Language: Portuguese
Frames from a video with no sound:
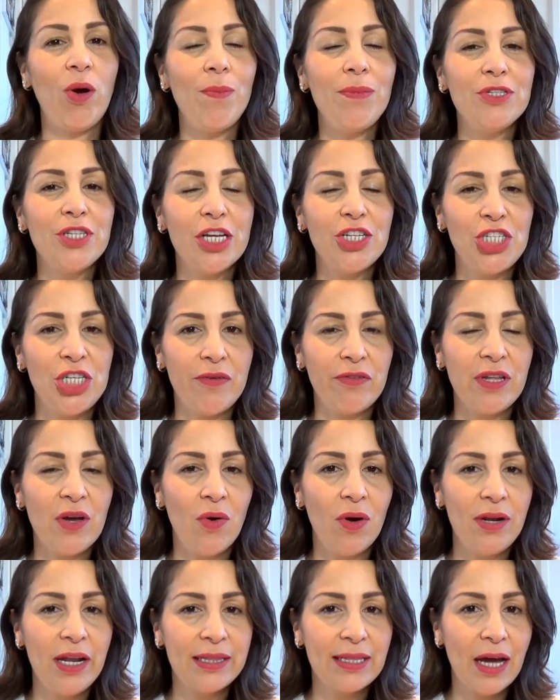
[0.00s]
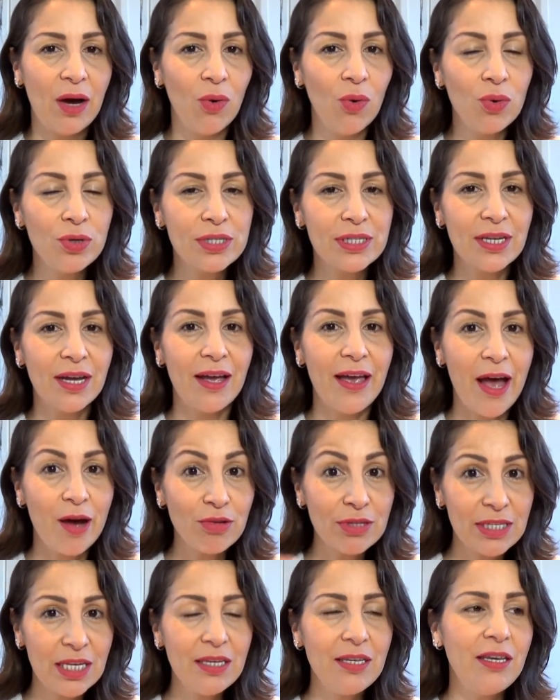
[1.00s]
o objetivo da roleta russa é o
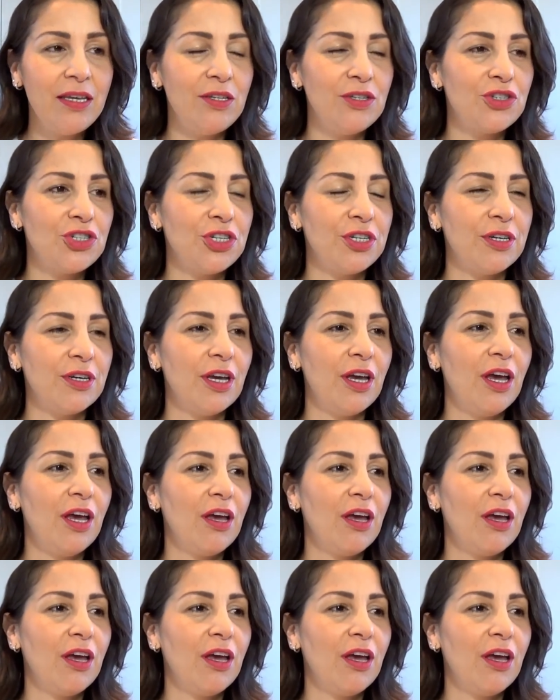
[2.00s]
seguinte: